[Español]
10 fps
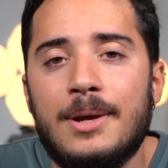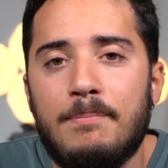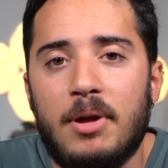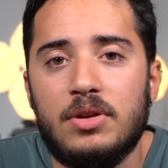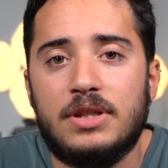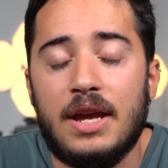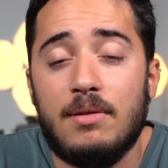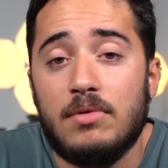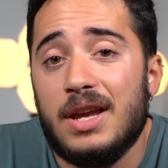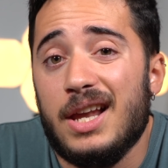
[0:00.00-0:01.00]
Pero es
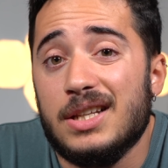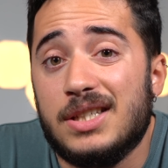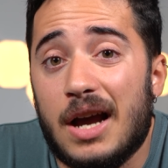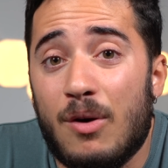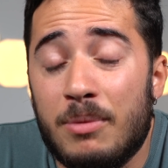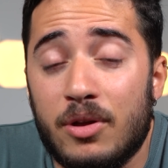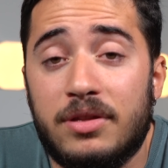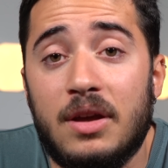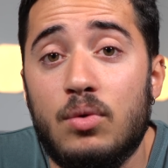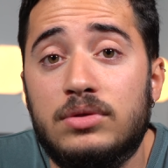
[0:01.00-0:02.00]
que el Xiaomi
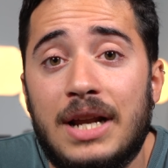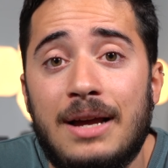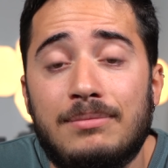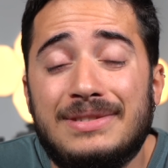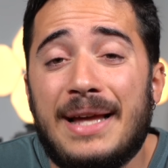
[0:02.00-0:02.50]
12 Ultra